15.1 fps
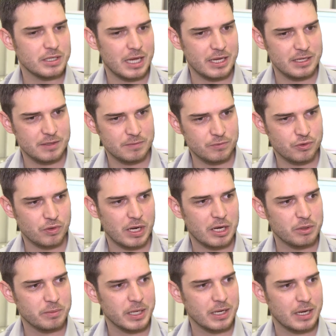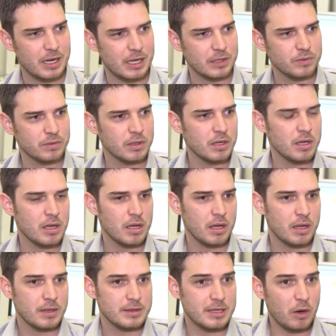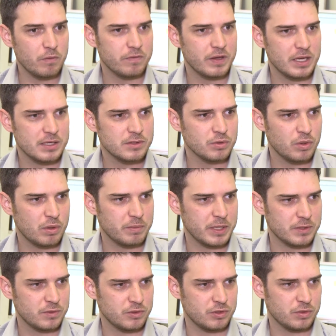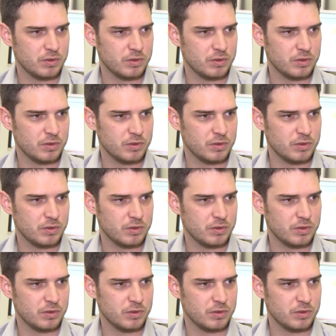E aí jogar no mercado talvez no começo de